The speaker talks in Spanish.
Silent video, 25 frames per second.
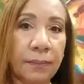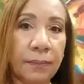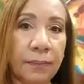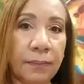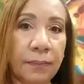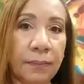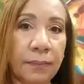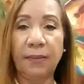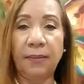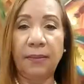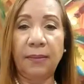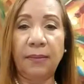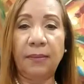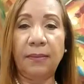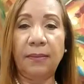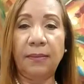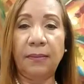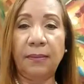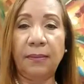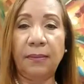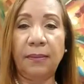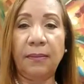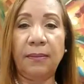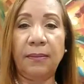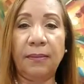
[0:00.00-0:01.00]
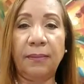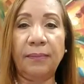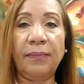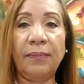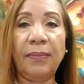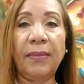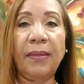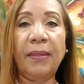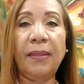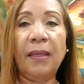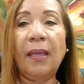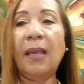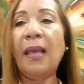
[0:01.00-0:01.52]
al aire, licenciada Lau.
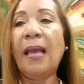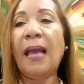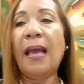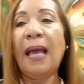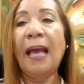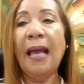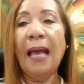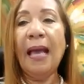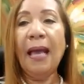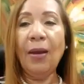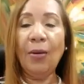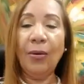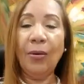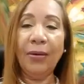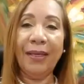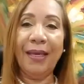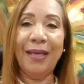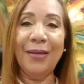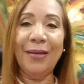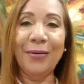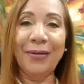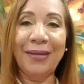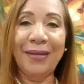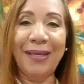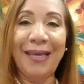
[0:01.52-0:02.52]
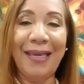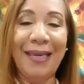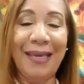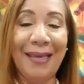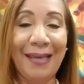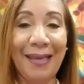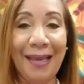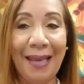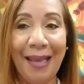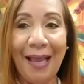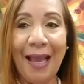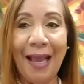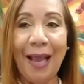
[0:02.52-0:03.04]
Ah, ok, ok.
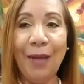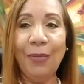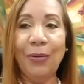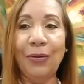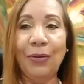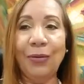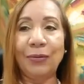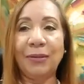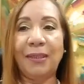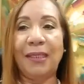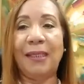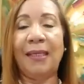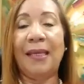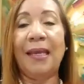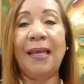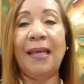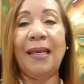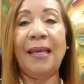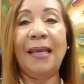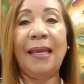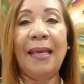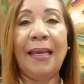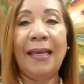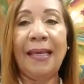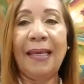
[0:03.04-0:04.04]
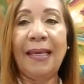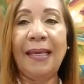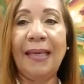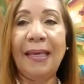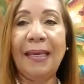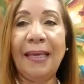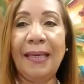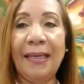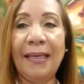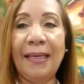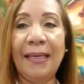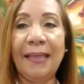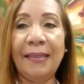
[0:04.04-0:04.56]
Ah, bueno, sí.
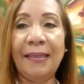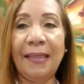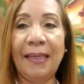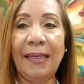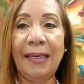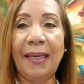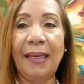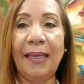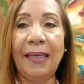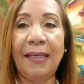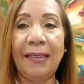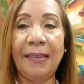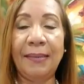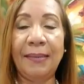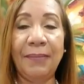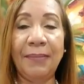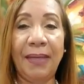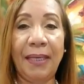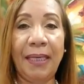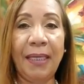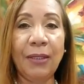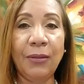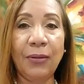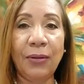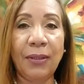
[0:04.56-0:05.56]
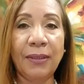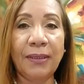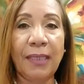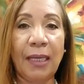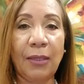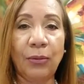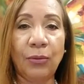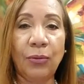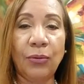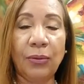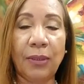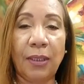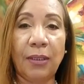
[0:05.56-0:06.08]
Eh, el ministro de
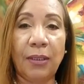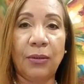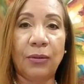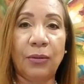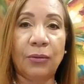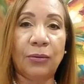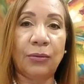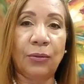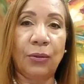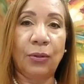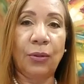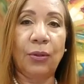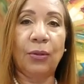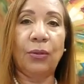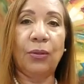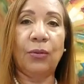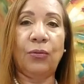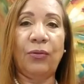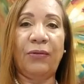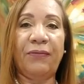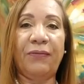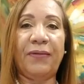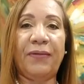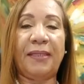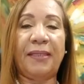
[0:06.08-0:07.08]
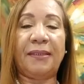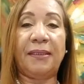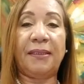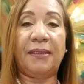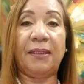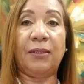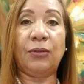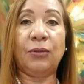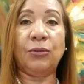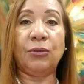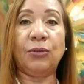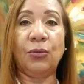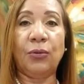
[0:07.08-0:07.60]
Salud, el doctor Luis
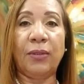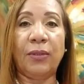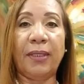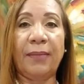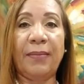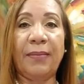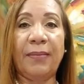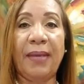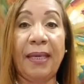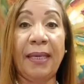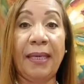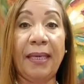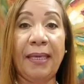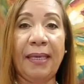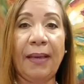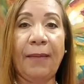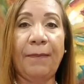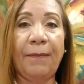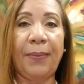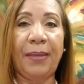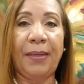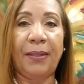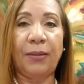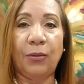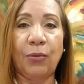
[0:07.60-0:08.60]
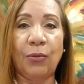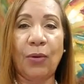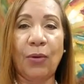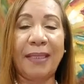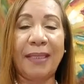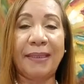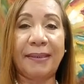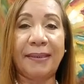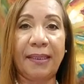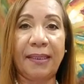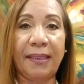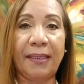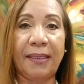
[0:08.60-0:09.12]
Francisco Sucre Mejía, pidió
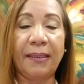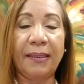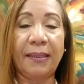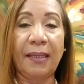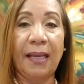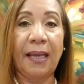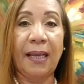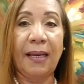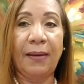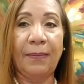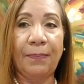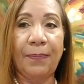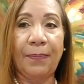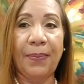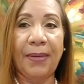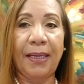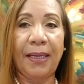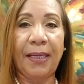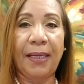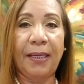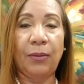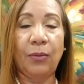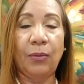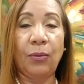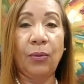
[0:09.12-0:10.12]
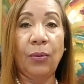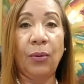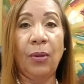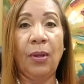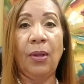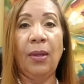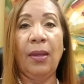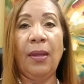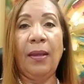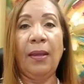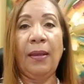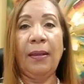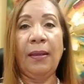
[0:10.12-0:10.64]
ayer al
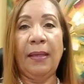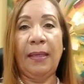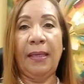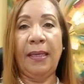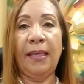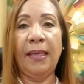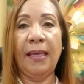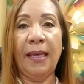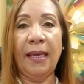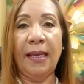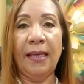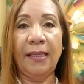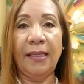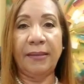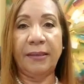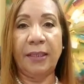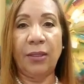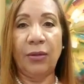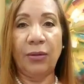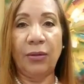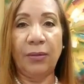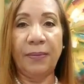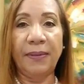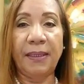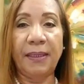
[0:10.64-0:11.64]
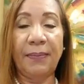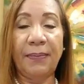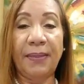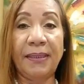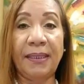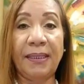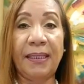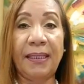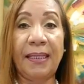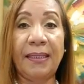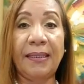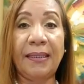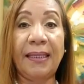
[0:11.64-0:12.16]
Pleno y al señor
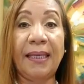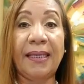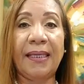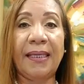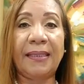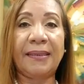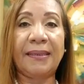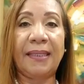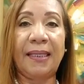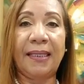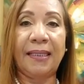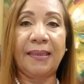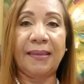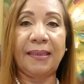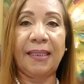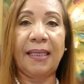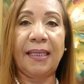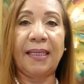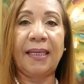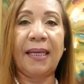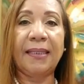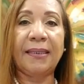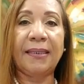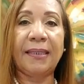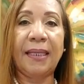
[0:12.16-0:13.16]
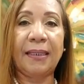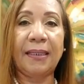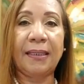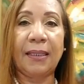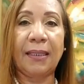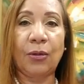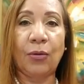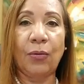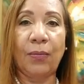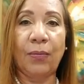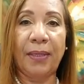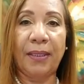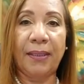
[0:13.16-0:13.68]
vicepresidente que se le hiciera esta
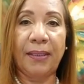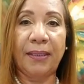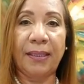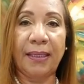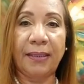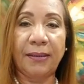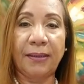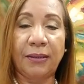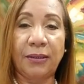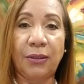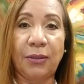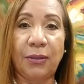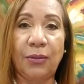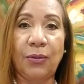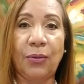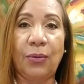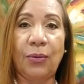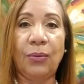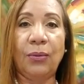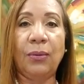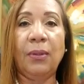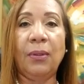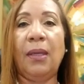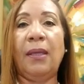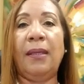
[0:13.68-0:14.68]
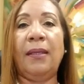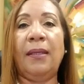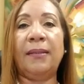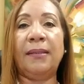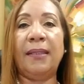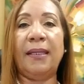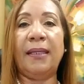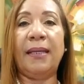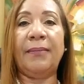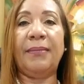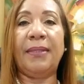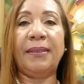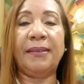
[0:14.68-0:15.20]
recomendación
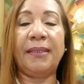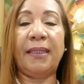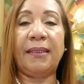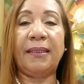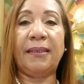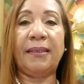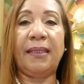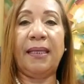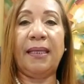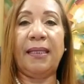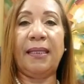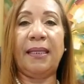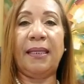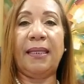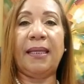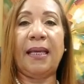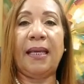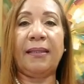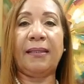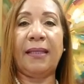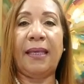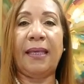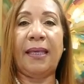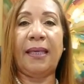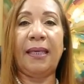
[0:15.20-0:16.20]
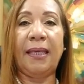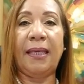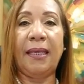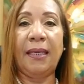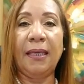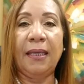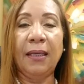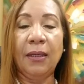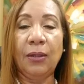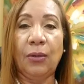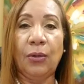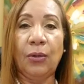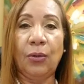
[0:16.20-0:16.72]
de la mesa técnica de
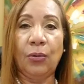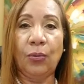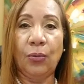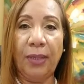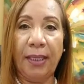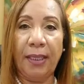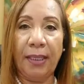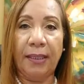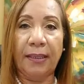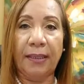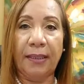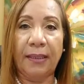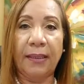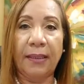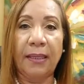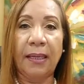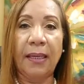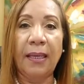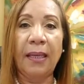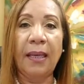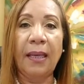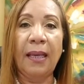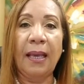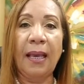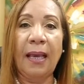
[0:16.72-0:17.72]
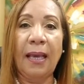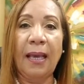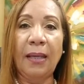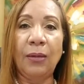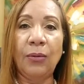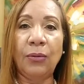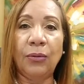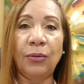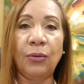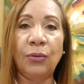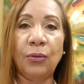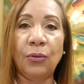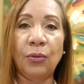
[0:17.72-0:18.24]
incluir a
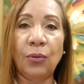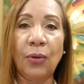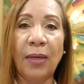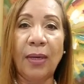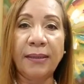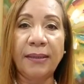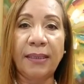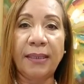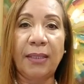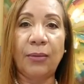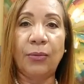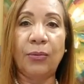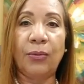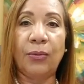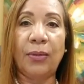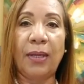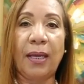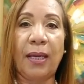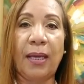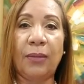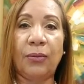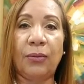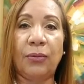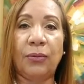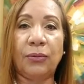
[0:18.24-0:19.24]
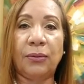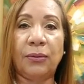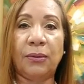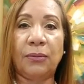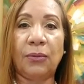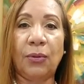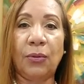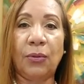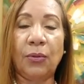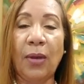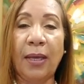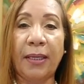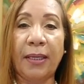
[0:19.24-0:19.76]
los no asegurados,
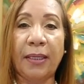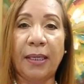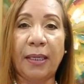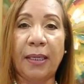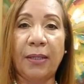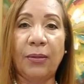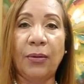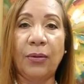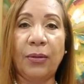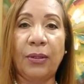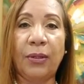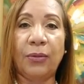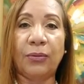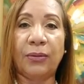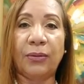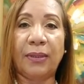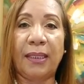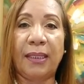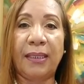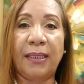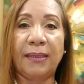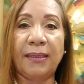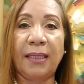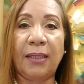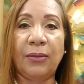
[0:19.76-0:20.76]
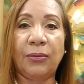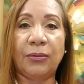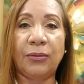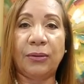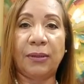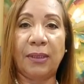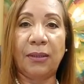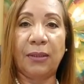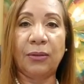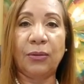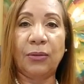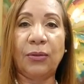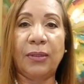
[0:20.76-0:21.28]
todos aquellos que utilizan
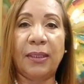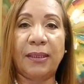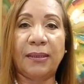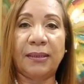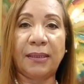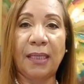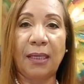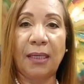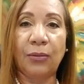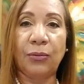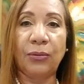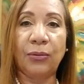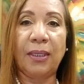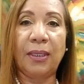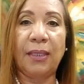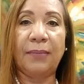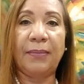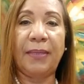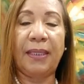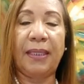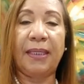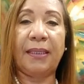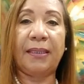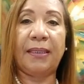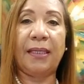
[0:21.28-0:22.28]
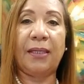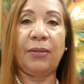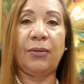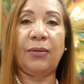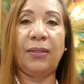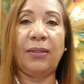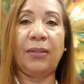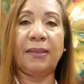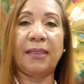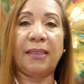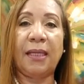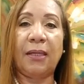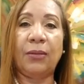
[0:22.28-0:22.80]
los centros de salud del
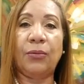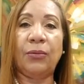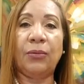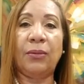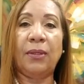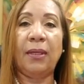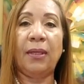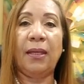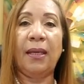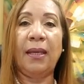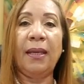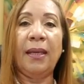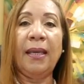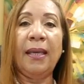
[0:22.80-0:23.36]
Ministerio de Salud